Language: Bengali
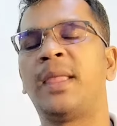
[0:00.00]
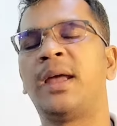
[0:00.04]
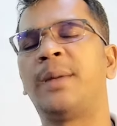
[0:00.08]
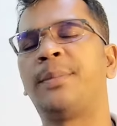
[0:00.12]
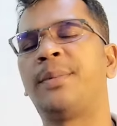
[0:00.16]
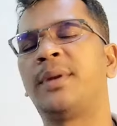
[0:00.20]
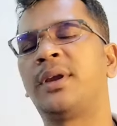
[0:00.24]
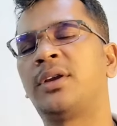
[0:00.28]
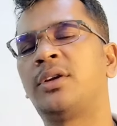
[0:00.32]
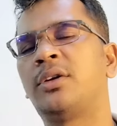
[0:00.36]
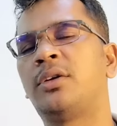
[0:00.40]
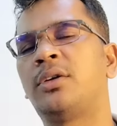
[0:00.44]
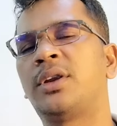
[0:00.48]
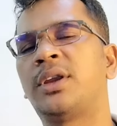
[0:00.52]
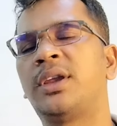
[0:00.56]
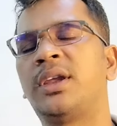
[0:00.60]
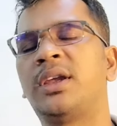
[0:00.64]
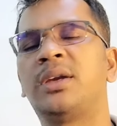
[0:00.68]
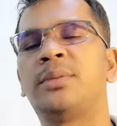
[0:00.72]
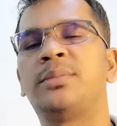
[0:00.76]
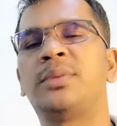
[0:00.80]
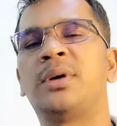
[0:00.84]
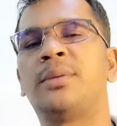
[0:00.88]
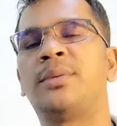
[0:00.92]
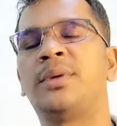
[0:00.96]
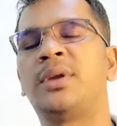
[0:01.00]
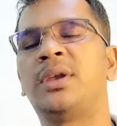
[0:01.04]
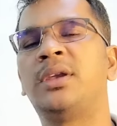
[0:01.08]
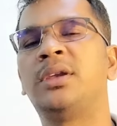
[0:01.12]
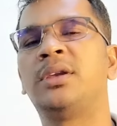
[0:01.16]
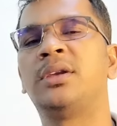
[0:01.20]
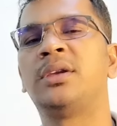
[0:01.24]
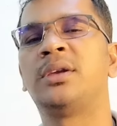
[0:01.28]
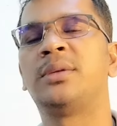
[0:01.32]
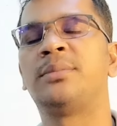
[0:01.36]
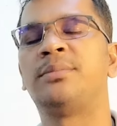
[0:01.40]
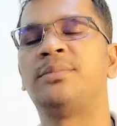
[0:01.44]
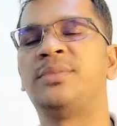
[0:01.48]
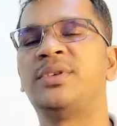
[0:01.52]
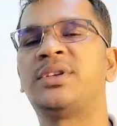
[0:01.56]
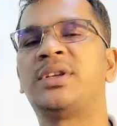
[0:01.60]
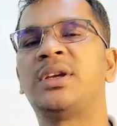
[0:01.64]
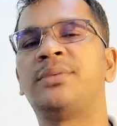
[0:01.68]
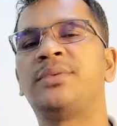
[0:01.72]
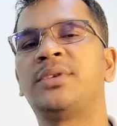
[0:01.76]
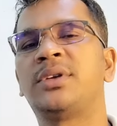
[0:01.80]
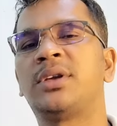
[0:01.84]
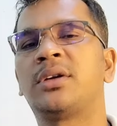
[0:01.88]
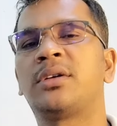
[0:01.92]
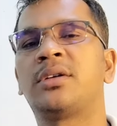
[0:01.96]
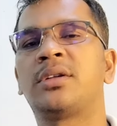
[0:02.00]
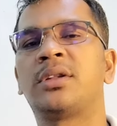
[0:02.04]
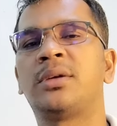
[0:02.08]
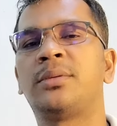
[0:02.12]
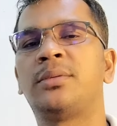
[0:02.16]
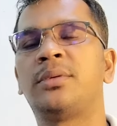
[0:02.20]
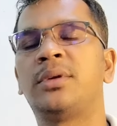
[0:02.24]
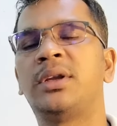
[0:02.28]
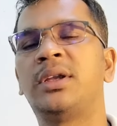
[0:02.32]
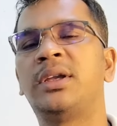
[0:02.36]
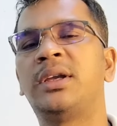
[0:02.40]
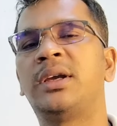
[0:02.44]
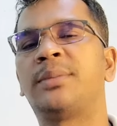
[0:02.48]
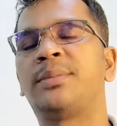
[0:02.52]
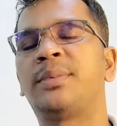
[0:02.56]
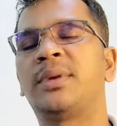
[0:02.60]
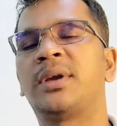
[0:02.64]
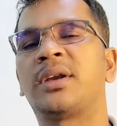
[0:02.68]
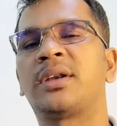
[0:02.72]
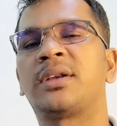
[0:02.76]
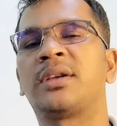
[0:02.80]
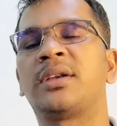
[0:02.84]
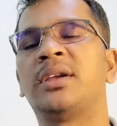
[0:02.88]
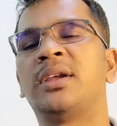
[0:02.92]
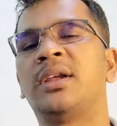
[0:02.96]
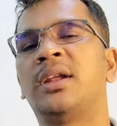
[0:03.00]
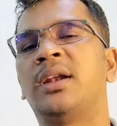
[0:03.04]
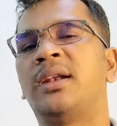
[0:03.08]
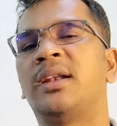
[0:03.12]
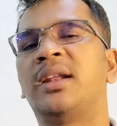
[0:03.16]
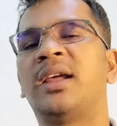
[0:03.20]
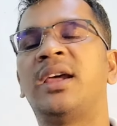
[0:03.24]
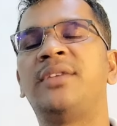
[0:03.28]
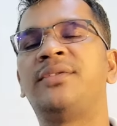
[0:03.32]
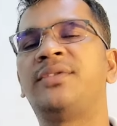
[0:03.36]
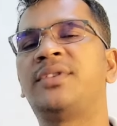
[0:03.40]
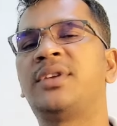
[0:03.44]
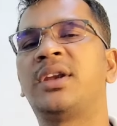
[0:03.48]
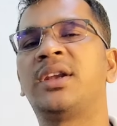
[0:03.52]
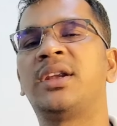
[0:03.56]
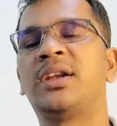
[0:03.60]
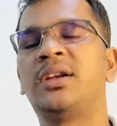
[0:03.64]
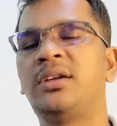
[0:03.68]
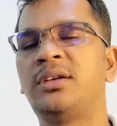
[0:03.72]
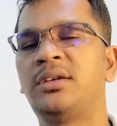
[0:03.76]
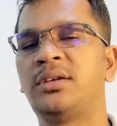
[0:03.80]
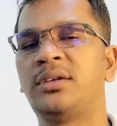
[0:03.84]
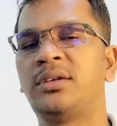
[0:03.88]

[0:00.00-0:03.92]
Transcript: আপনাকে অনেকভাবে মিঠা মিঠা কথা বলে আপনার লাইফটারে